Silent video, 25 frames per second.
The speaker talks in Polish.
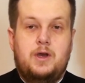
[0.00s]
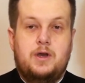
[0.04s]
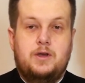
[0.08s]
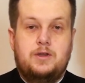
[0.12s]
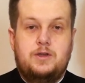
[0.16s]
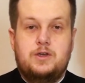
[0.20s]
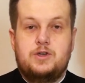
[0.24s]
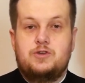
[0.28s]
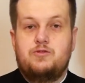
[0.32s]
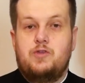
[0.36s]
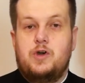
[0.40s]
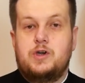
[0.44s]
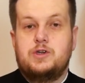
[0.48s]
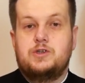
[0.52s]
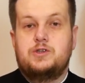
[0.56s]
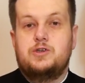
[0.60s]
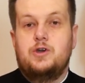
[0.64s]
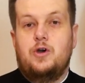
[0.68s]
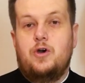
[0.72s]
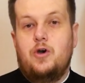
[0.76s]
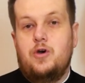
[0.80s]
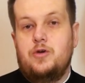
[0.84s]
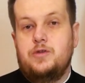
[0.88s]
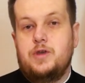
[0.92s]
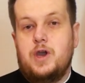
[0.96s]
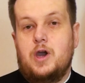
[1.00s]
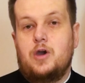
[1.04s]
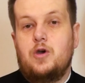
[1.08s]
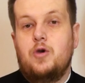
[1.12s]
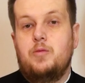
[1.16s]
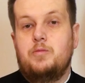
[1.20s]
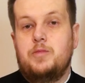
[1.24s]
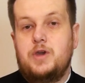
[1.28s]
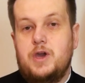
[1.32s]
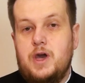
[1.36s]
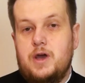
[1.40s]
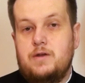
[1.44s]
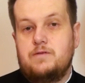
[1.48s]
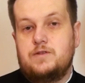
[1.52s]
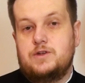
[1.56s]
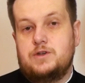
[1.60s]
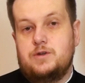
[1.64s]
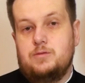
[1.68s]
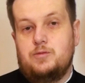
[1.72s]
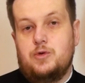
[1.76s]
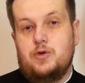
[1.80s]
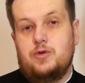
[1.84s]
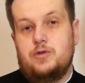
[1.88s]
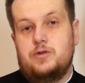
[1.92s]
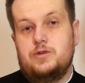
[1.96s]
gdyż właśnie on jako
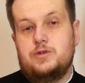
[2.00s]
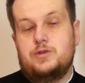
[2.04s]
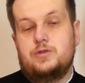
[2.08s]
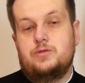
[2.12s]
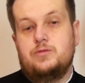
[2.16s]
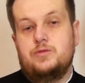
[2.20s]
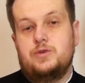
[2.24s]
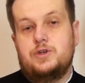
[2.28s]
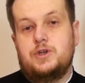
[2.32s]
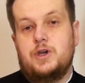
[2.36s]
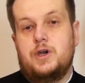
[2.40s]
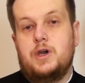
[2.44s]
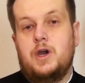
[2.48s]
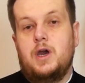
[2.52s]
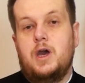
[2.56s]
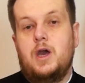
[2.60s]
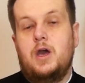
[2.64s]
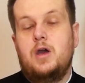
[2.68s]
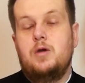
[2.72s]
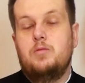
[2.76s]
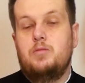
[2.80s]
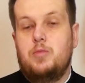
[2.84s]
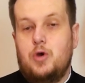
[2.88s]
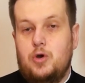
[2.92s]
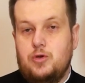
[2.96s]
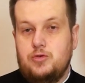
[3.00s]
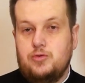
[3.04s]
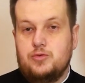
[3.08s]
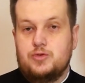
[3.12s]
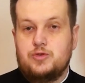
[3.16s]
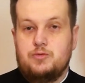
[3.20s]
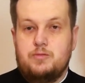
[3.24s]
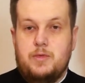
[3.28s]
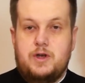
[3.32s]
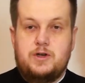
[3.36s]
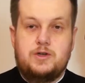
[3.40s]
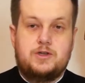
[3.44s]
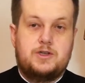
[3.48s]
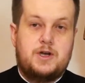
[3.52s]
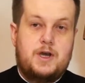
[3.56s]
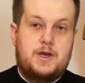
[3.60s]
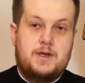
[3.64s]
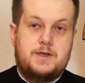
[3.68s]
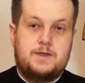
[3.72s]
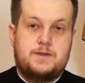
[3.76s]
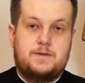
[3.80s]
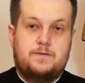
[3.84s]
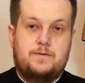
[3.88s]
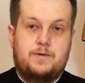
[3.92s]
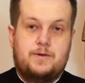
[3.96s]
pierwszy po Chrystusie poniósł
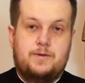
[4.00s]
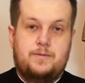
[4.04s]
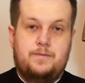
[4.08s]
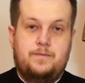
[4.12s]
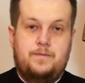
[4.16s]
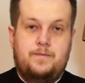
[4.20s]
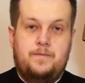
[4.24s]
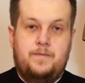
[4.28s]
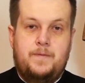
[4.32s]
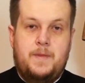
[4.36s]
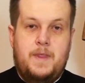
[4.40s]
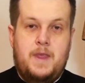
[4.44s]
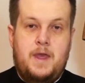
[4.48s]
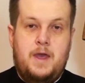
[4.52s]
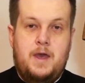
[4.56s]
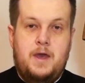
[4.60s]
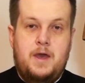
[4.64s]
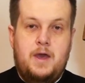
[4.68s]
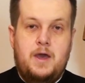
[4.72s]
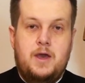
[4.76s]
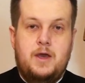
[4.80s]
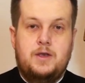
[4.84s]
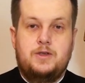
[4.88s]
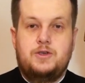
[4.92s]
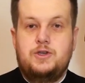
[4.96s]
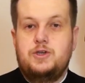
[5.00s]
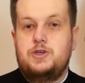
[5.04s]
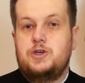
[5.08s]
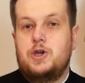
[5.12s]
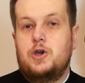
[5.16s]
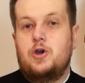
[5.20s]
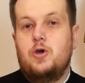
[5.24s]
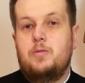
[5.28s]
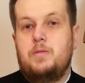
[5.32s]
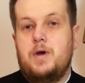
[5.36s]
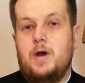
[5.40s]
męczeństwo. Dziś jego